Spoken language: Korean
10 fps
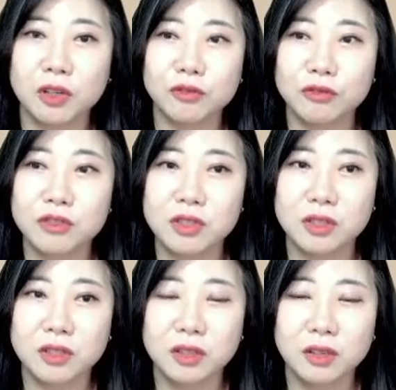누군지.
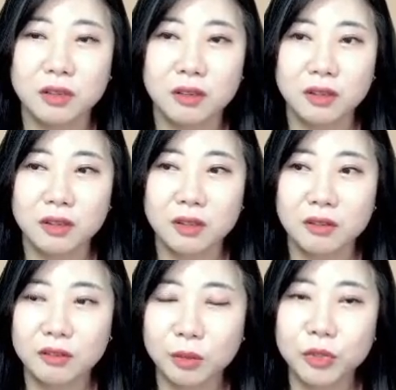
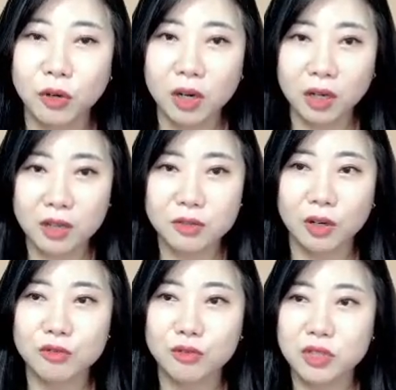그러면
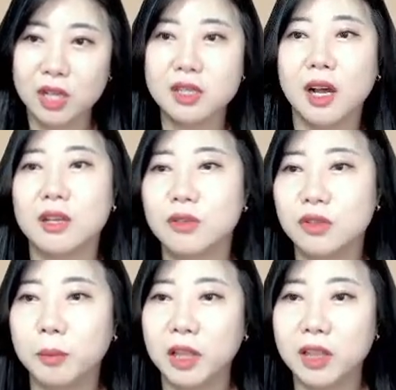연락하셔가지고
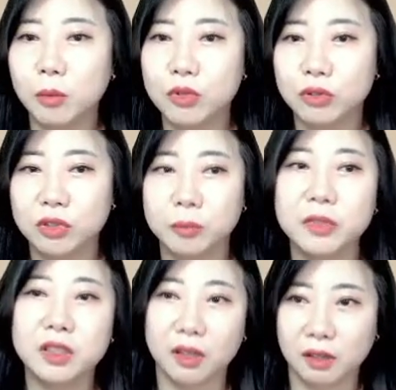찾아가셔서 만나보셔도
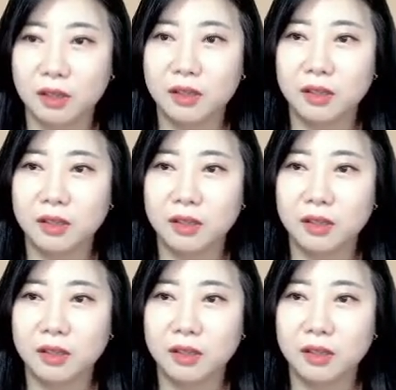됩니다.